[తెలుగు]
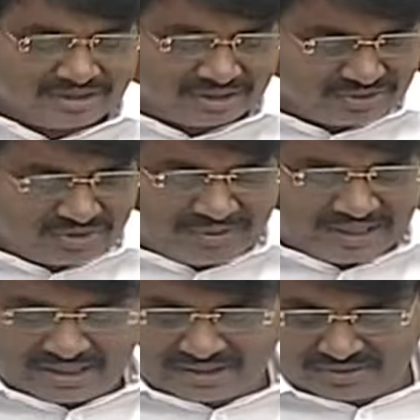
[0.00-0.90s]
అందరూ
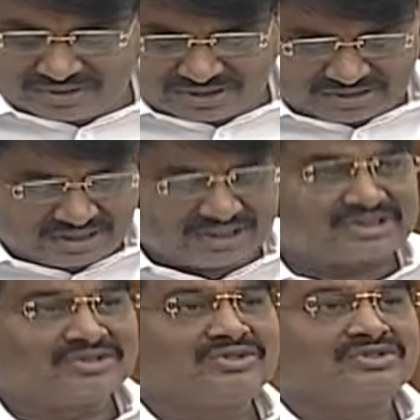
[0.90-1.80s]
మాట్లాడుతుంటే చాలా
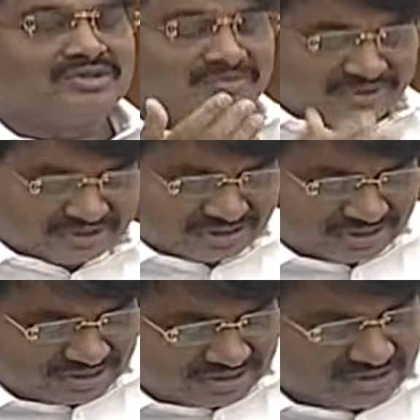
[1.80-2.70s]
సంతోషం అనిపించింది